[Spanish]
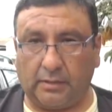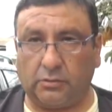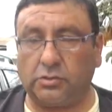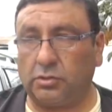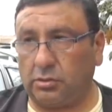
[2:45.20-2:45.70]

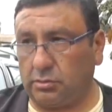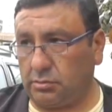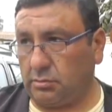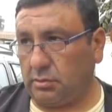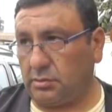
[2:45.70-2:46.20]

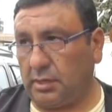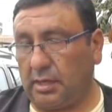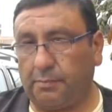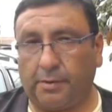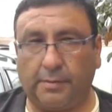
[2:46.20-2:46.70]
Nosotros, los de la
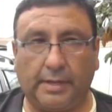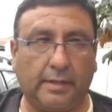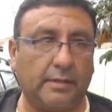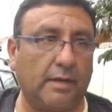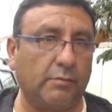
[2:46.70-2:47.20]
DEPROVE,
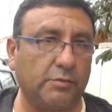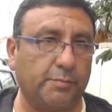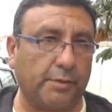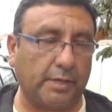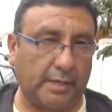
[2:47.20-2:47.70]
entramos
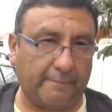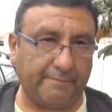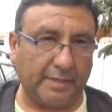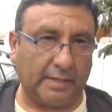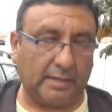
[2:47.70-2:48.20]
porque
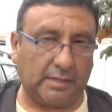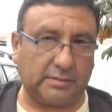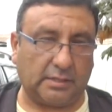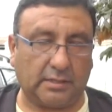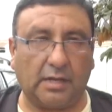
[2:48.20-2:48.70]

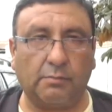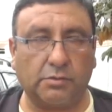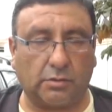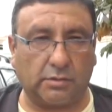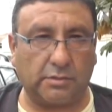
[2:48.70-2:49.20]
este,
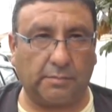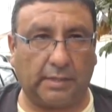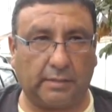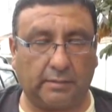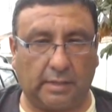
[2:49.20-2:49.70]
tenemos
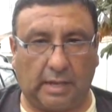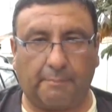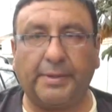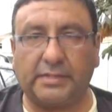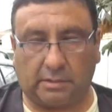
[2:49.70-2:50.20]
conocimiento que a
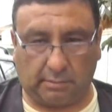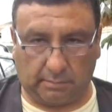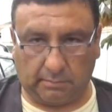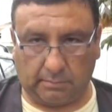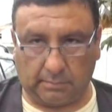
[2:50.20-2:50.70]
Pisco,